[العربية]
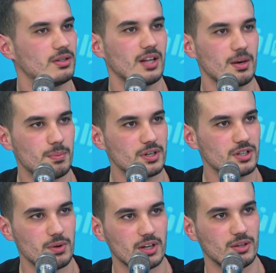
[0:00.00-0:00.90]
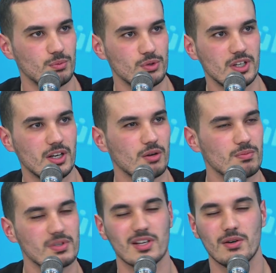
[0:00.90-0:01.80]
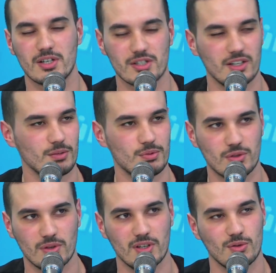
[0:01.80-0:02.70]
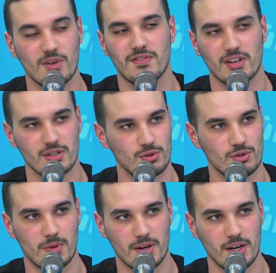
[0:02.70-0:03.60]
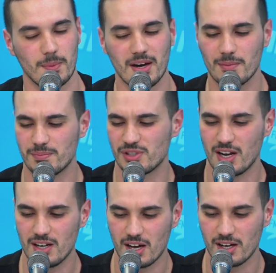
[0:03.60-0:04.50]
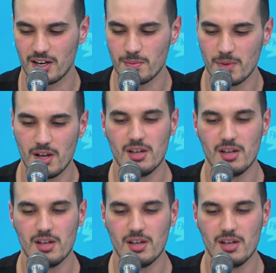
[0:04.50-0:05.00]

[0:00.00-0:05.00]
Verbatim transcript: طلب برشا وقت الموسيقى وما نتصورش انك باش توفق الزوز معناها معناها باش تخليها غرام